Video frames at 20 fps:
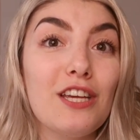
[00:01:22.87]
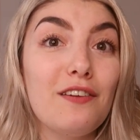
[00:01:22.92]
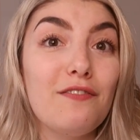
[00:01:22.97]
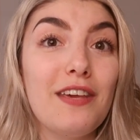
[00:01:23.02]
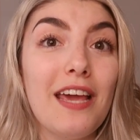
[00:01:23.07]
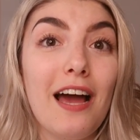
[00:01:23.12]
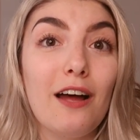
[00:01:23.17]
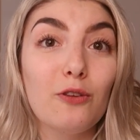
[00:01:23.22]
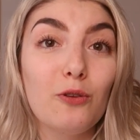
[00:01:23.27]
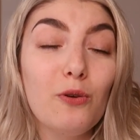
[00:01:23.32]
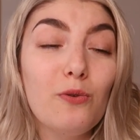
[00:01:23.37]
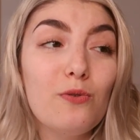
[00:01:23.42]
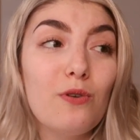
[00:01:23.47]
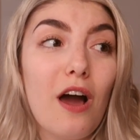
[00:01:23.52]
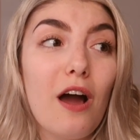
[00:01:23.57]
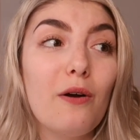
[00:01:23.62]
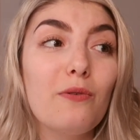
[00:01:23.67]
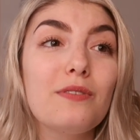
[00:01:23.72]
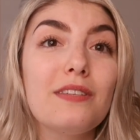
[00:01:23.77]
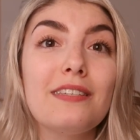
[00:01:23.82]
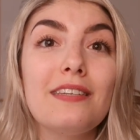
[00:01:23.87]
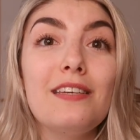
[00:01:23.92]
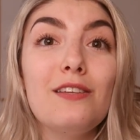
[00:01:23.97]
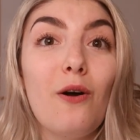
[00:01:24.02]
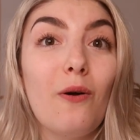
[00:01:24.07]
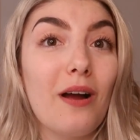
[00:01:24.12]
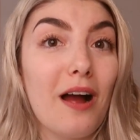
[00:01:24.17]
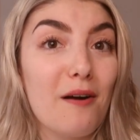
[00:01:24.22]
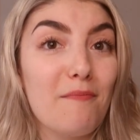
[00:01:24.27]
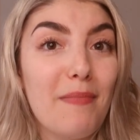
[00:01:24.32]
Il vient en deux couleurs aussi,
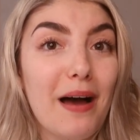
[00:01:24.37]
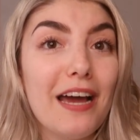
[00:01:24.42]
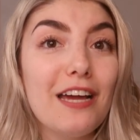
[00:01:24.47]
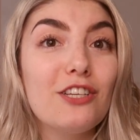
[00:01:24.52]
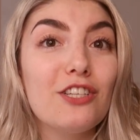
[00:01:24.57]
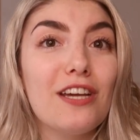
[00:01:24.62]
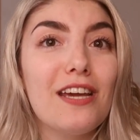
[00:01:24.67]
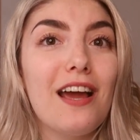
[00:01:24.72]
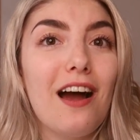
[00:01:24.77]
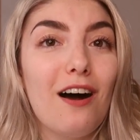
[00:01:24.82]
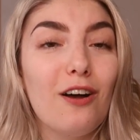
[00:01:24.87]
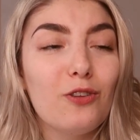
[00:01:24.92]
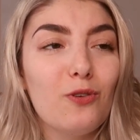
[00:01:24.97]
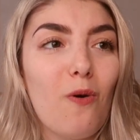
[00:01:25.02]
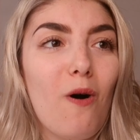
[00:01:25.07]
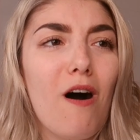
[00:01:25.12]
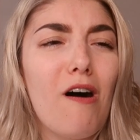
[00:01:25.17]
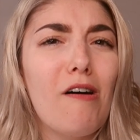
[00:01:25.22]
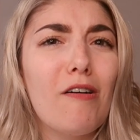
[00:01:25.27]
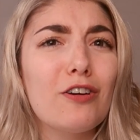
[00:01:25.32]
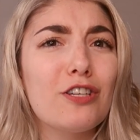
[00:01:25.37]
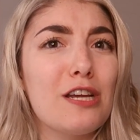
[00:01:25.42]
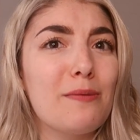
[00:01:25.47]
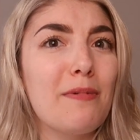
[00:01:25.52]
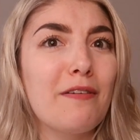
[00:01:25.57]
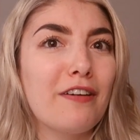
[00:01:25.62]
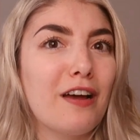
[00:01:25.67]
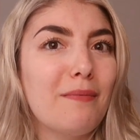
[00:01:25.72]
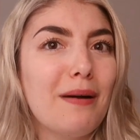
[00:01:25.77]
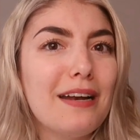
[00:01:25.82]
donc en beige et en noir.
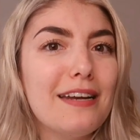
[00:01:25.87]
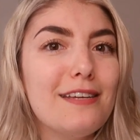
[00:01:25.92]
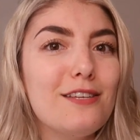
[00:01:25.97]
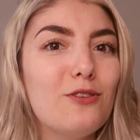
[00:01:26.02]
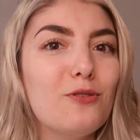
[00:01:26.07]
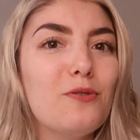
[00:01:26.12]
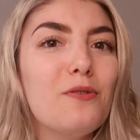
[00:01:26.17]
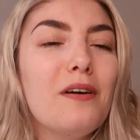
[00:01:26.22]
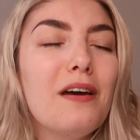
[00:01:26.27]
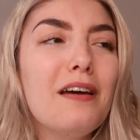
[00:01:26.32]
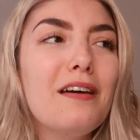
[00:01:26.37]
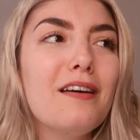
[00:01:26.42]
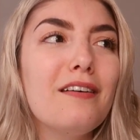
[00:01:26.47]
J'aimais vraiment les deux.